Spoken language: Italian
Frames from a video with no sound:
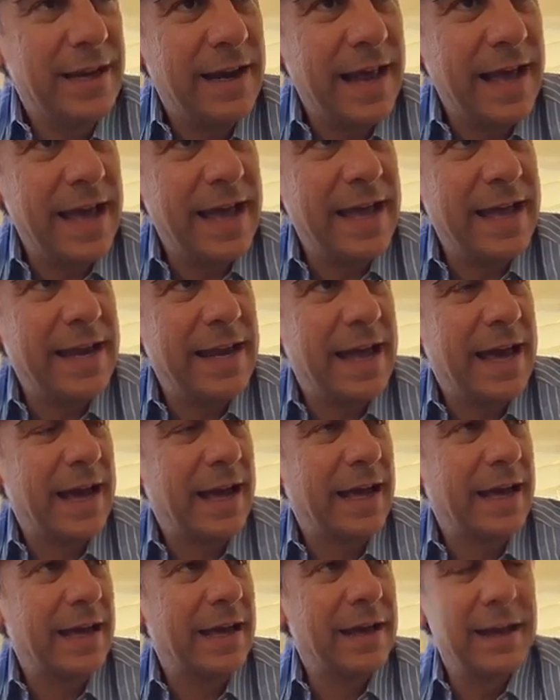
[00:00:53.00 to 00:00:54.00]

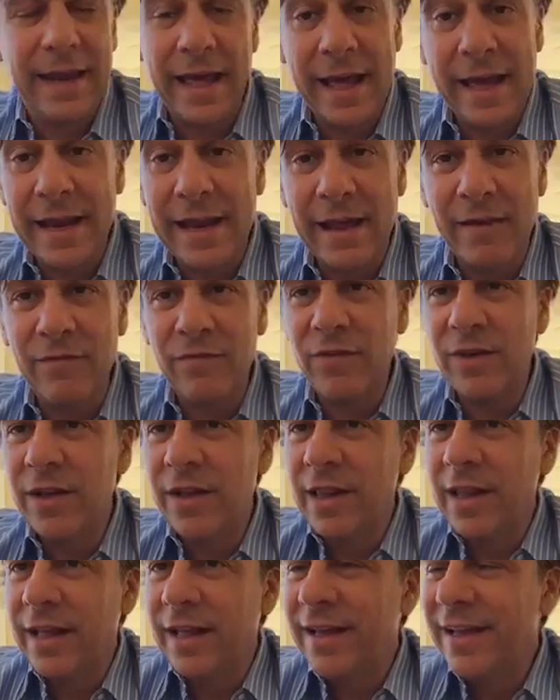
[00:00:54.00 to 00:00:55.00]
l'ENAC, l'ENAV,
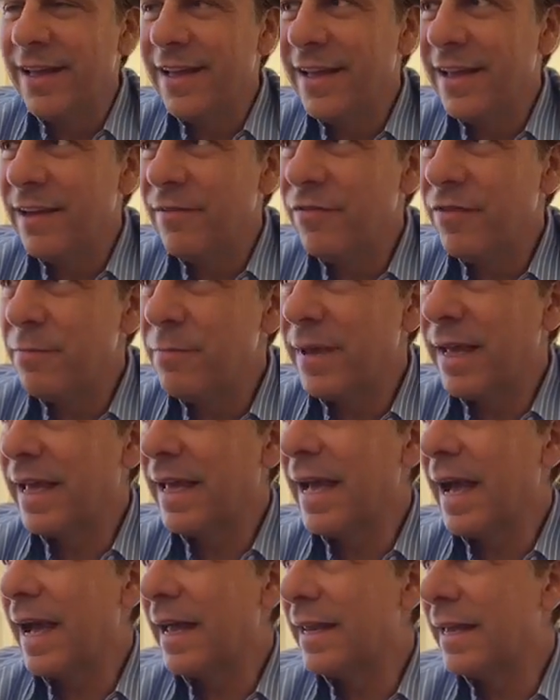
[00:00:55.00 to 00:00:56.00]
eh,
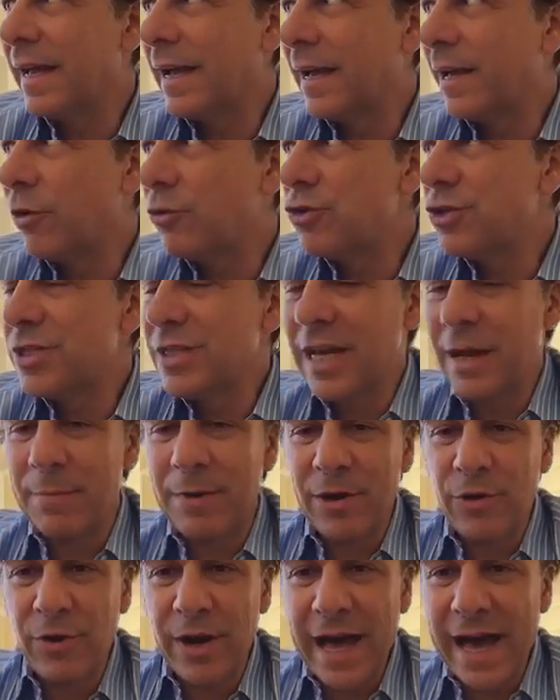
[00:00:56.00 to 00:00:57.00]
Finmeccanica che oggi si
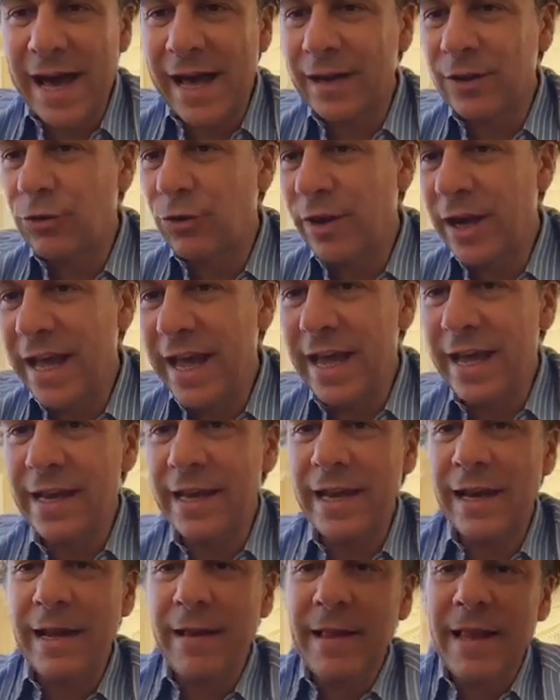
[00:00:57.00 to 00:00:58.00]
chiama Leonardo,
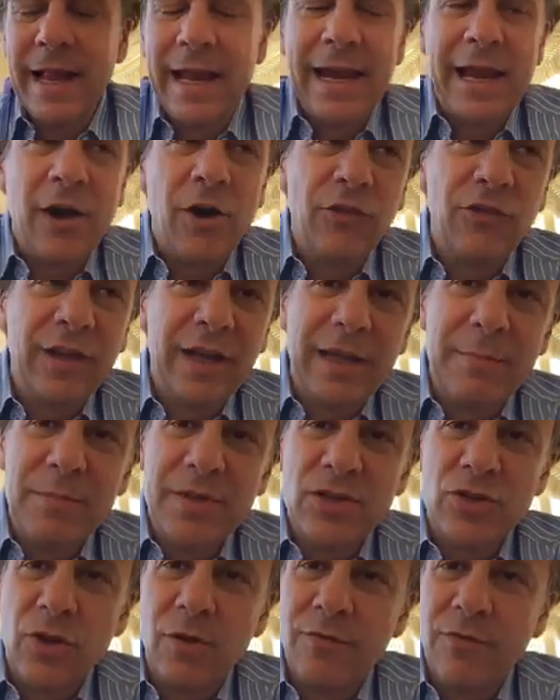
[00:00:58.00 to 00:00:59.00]
l'ENEL. La cosa che
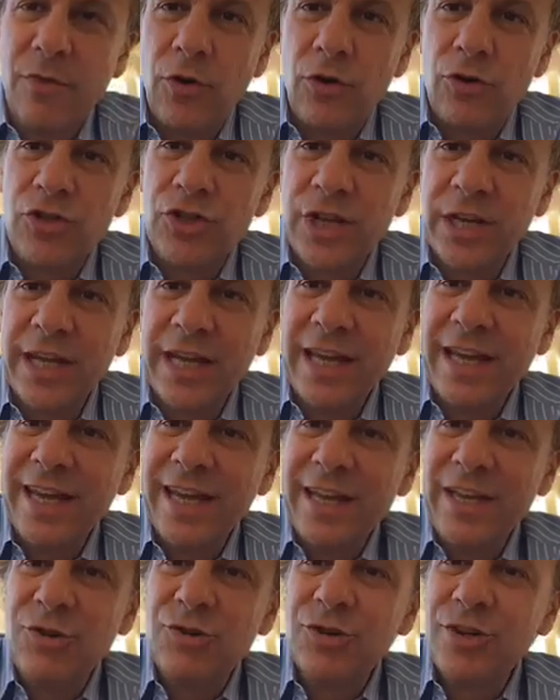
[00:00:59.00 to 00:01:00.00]
mi sconvolge è che
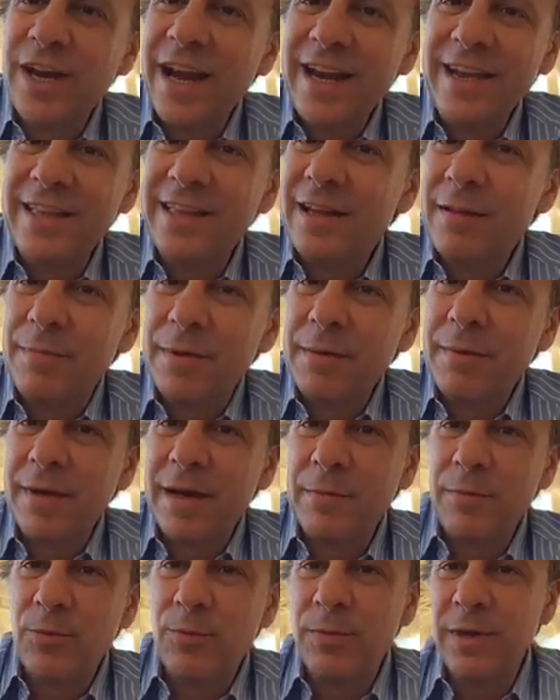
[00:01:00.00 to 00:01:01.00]
i giornali delle Prima
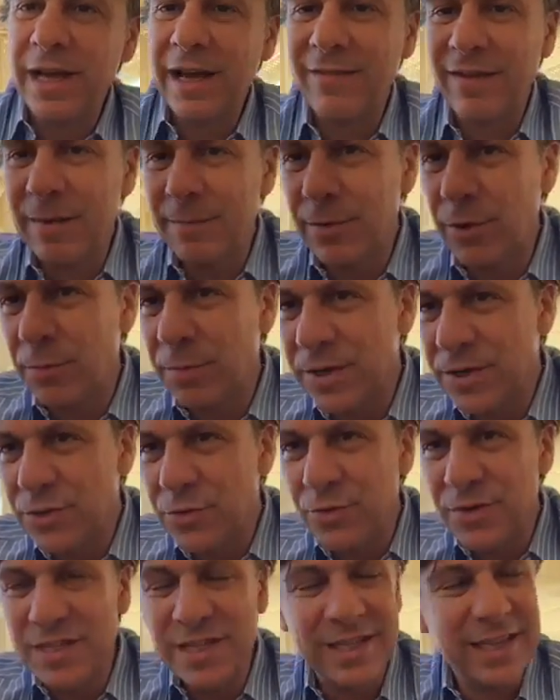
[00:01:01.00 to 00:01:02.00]
Repubblica avrebbero
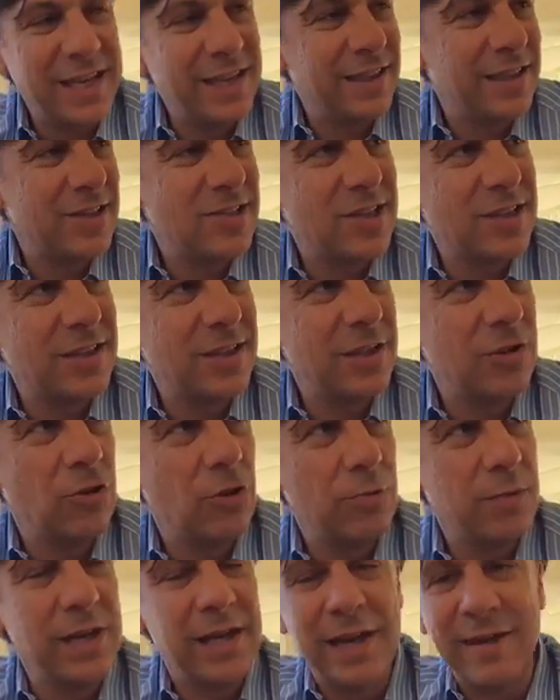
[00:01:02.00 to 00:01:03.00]
preso queste 37
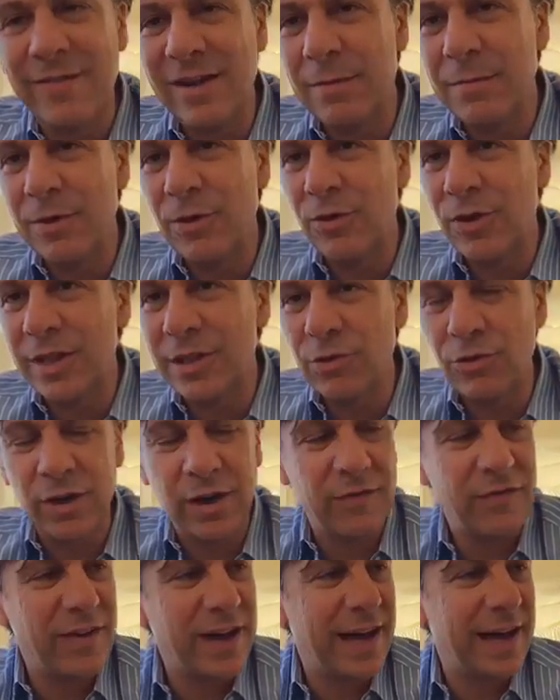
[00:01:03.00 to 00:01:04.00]
nomine e le avrebbero
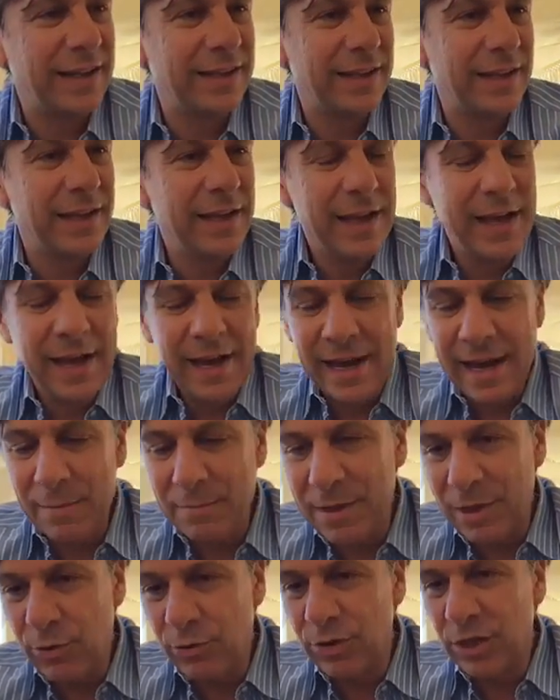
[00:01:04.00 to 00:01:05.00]
radiografate,
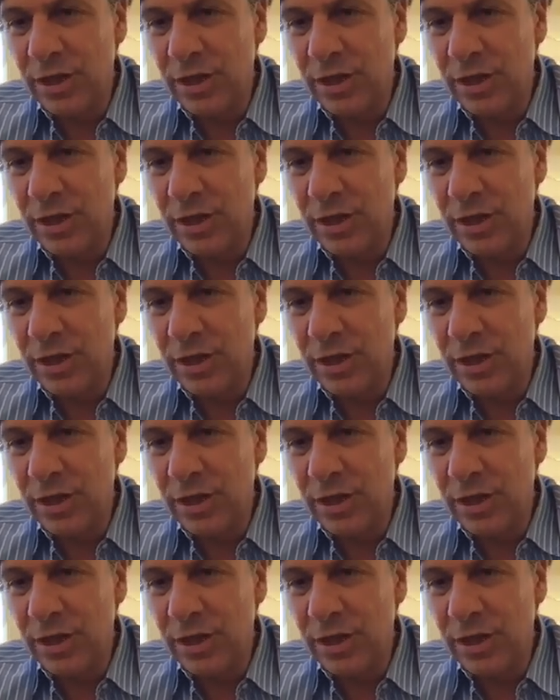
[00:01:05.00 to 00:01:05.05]
l'amico